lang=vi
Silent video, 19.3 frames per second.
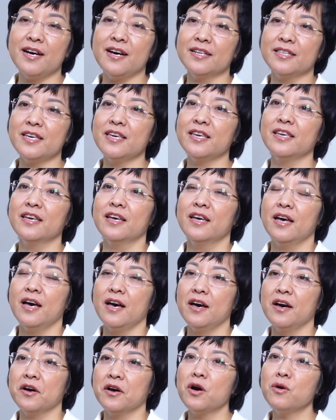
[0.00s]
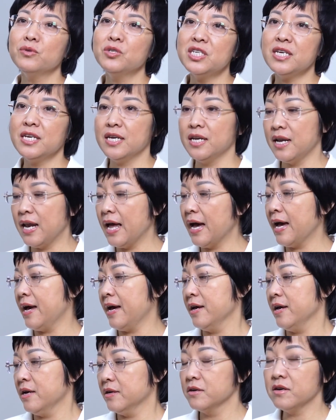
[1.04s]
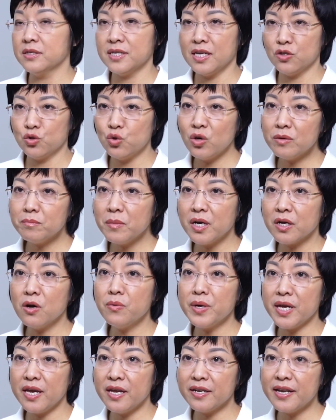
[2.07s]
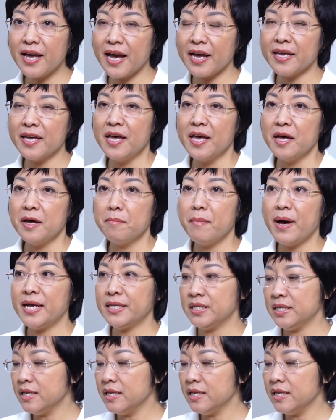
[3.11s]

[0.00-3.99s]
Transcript: giờ thì uh, không chỉ là được sản xuất bởi công nghệ hiện đại mà